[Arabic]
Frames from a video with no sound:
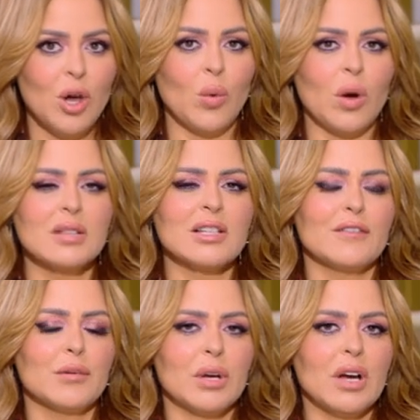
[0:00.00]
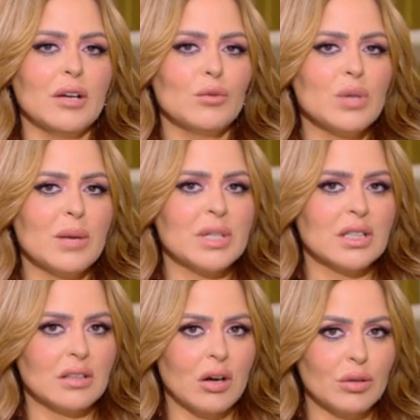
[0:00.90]
وخاصة في المراحل الأولى من
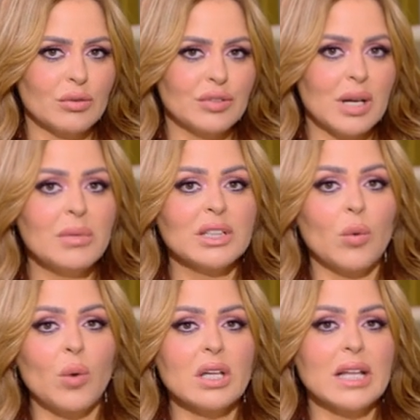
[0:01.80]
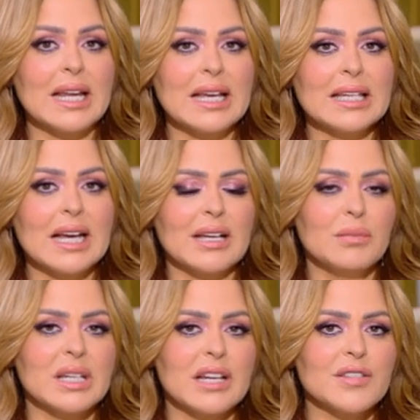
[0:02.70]
التعارف لما دورنا لقينا
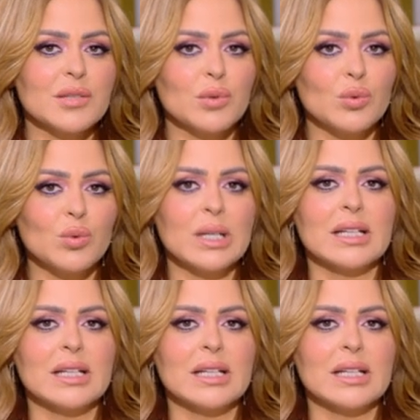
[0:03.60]
علم النفس بيقول